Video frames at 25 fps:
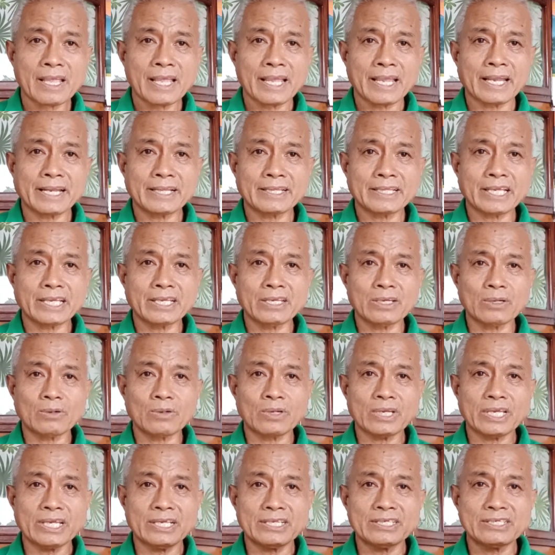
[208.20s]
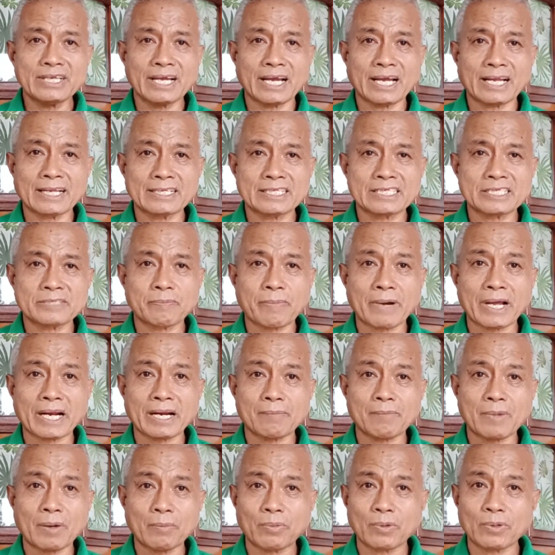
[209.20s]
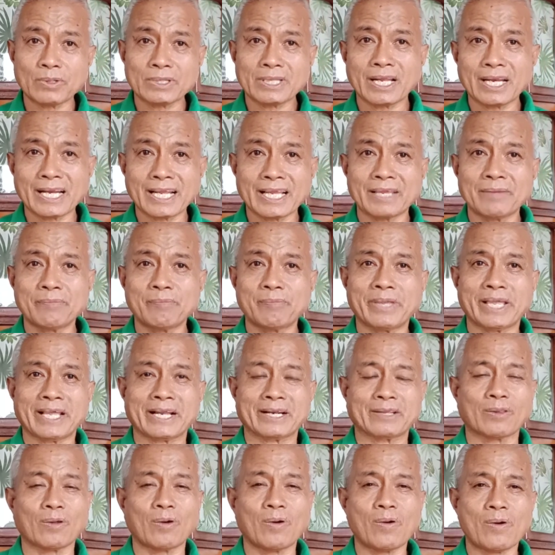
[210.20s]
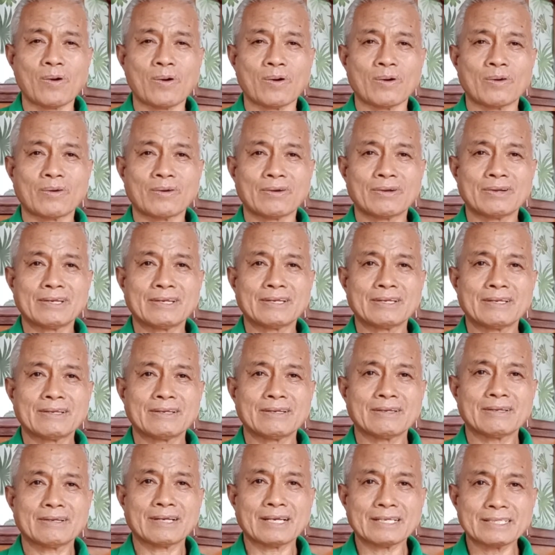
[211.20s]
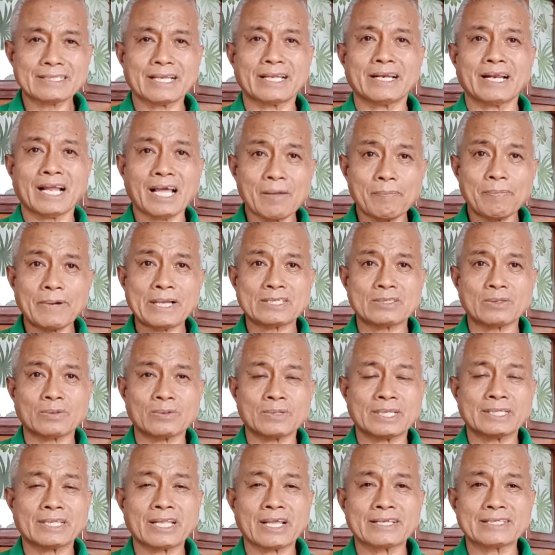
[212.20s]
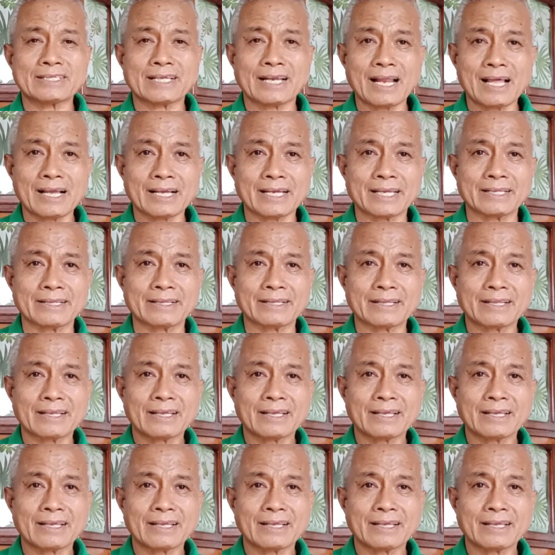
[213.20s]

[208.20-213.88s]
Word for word: Hindi yung i-judge para mapunta ng impyerno. Kasi nakapasok na tayo sa langit.